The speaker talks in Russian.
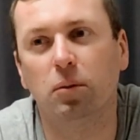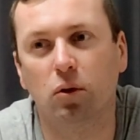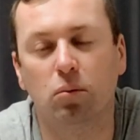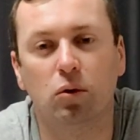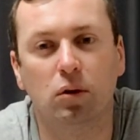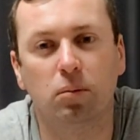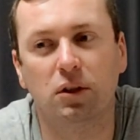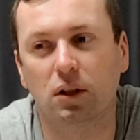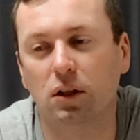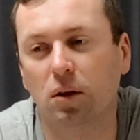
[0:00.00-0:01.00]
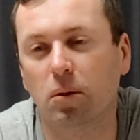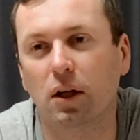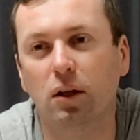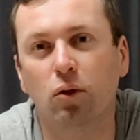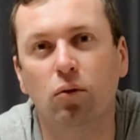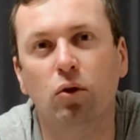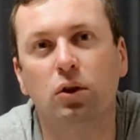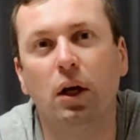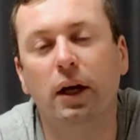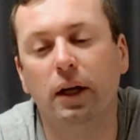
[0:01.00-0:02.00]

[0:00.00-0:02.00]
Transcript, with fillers: Потом он их посадил обратно и увез.